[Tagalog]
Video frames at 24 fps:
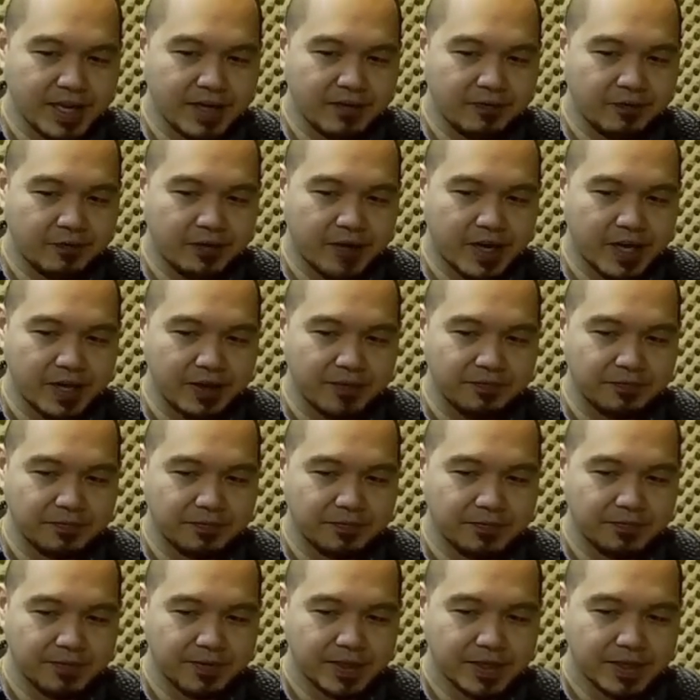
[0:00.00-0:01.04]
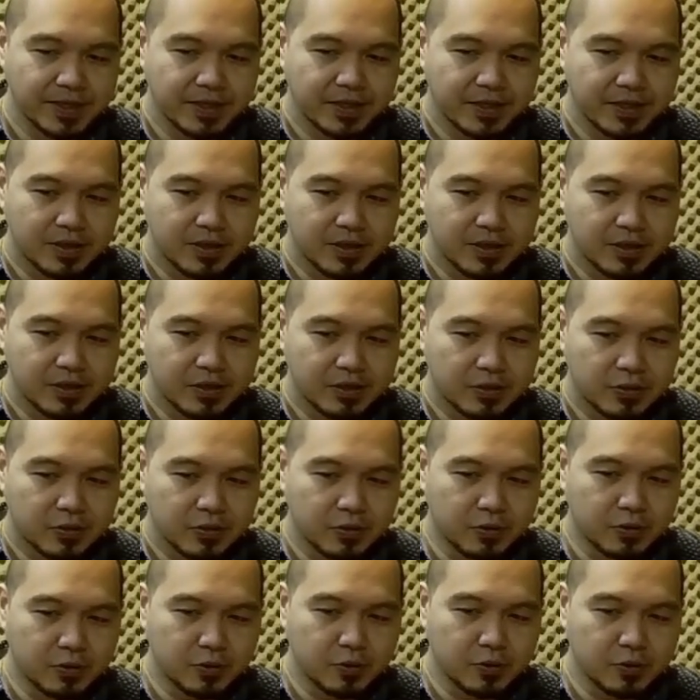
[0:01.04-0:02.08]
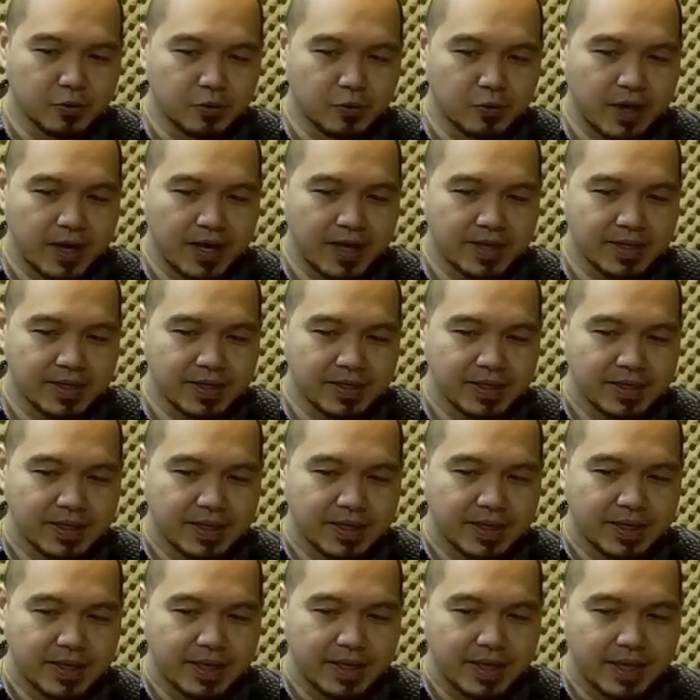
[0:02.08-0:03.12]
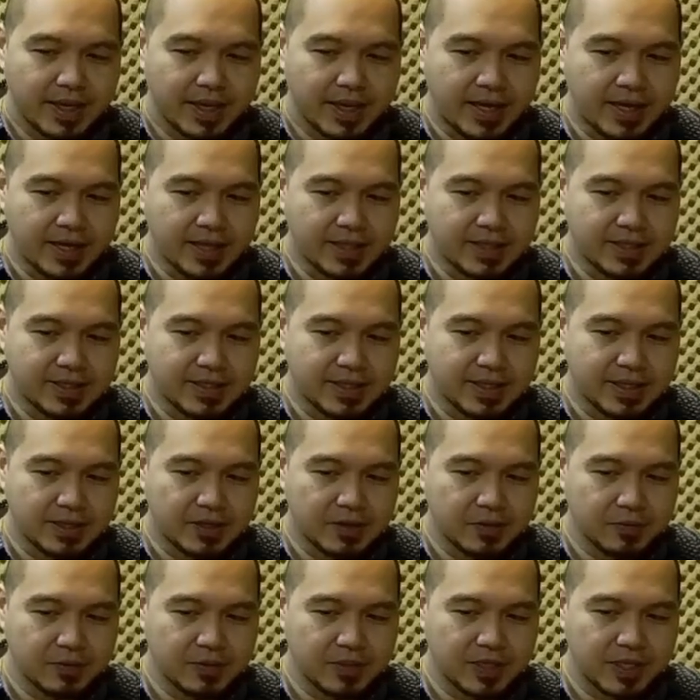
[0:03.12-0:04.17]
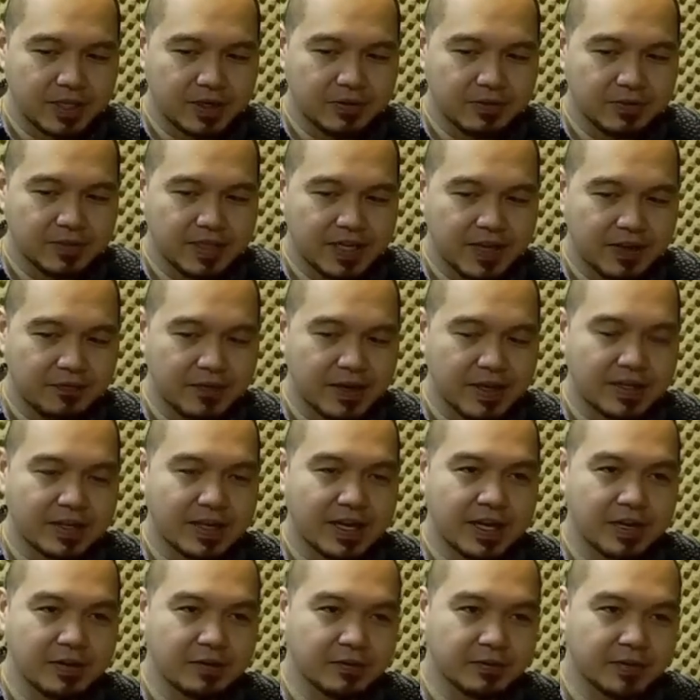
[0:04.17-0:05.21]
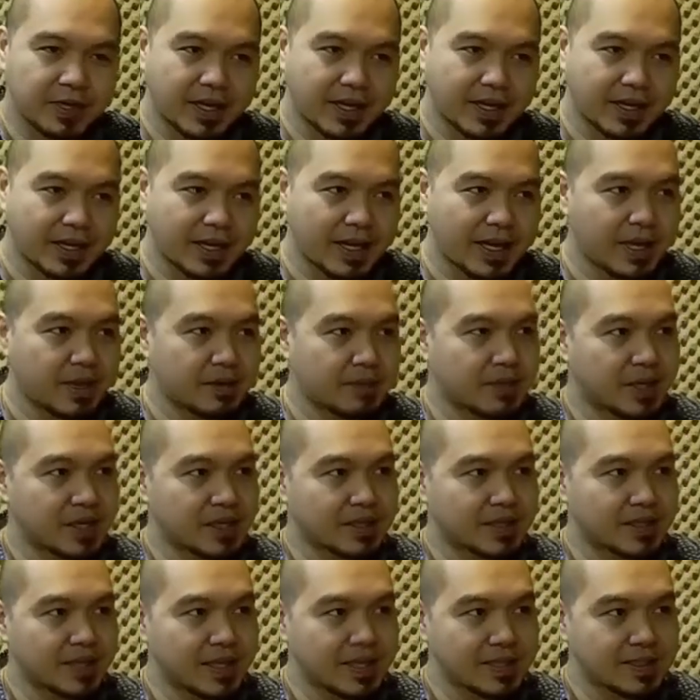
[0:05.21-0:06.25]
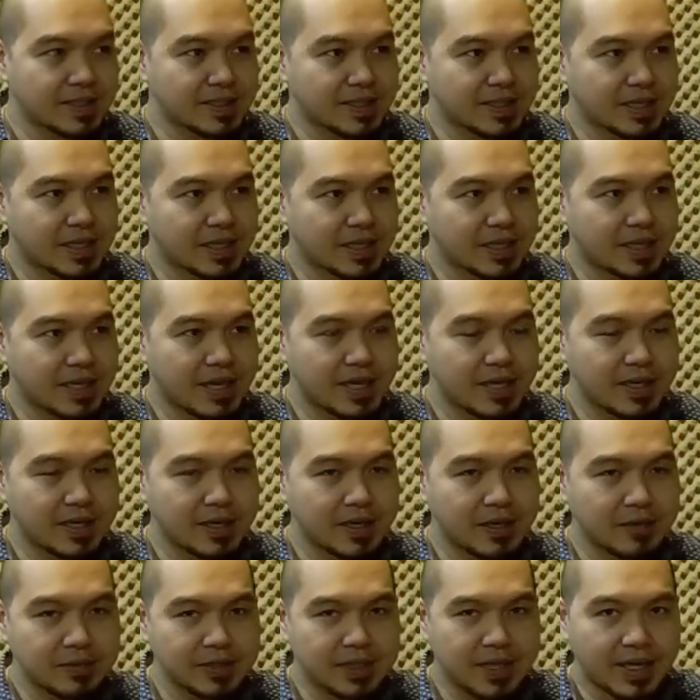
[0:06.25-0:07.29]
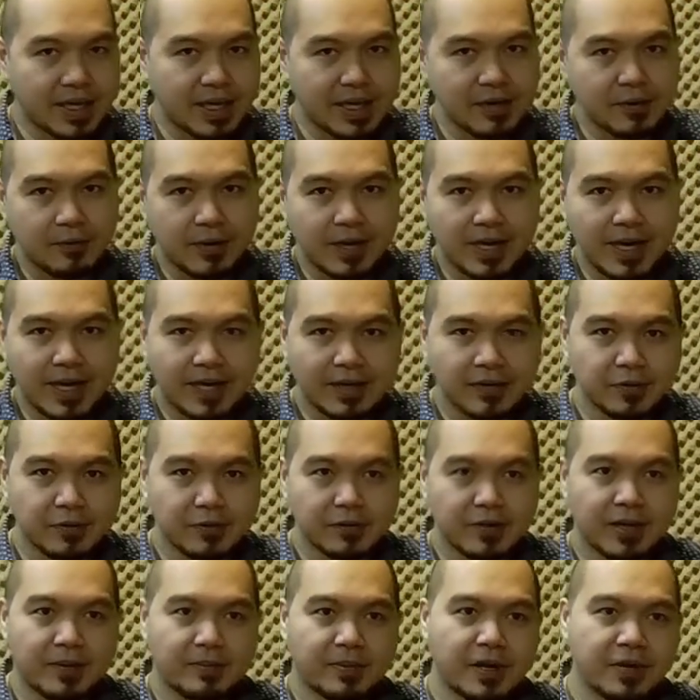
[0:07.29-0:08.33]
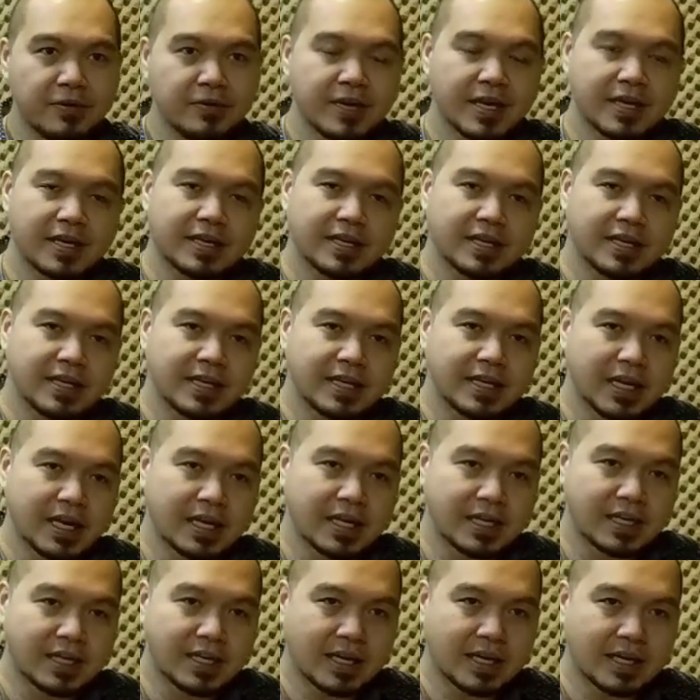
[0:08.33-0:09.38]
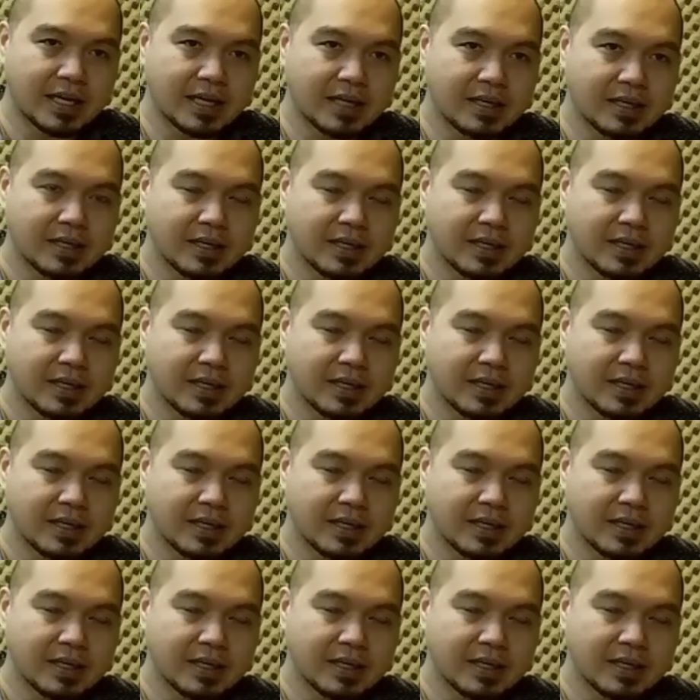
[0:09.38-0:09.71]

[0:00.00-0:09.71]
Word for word: 0995-221-8007. 8007 ngano ka kailan mag-text sa secretary kay usahay wala ko labaw na kaningani na